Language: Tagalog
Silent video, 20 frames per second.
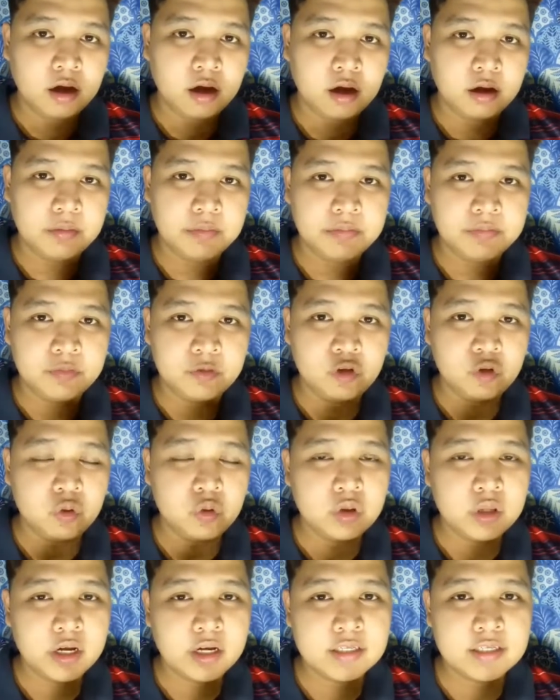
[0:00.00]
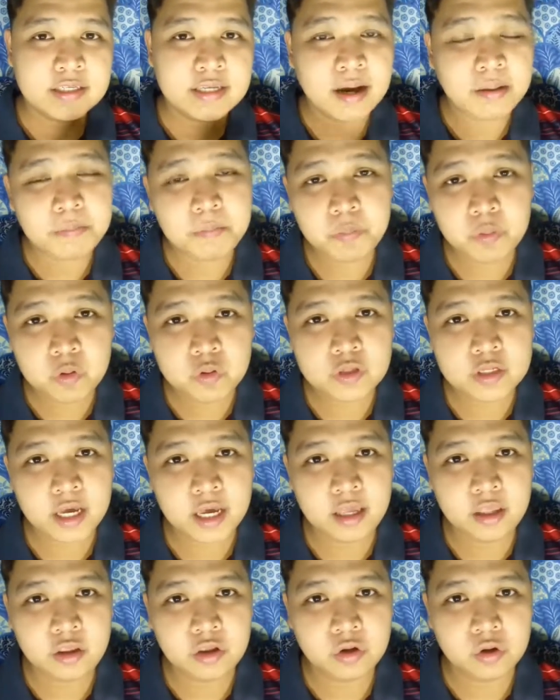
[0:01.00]
um, yung nag-sub po sa
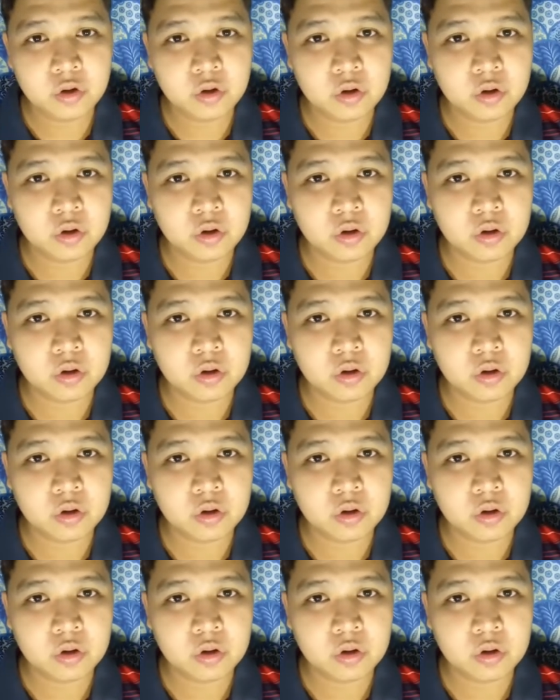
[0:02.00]
inyo,